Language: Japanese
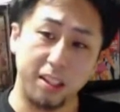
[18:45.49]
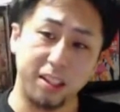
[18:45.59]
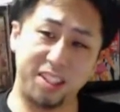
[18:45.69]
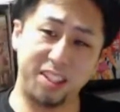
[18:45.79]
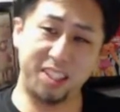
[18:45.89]

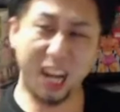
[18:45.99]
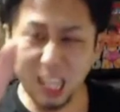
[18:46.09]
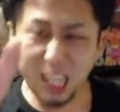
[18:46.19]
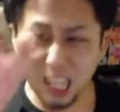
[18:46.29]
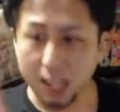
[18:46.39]
邪
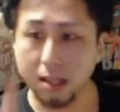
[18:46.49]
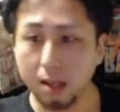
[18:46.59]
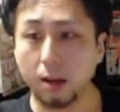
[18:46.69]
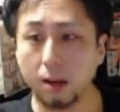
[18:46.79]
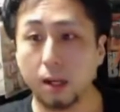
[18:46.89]
気が入って
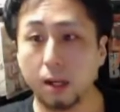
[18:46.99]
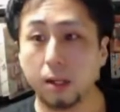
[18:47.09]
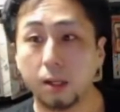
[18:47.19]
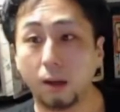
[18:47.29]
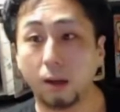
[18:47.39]
るから。
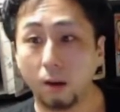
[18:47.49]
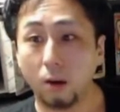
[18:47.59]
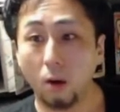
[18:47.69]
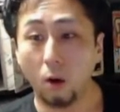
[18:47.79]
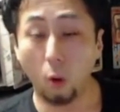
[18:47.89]

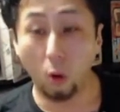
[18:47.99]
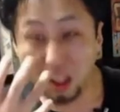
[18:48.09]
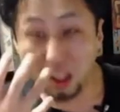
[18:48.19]
俺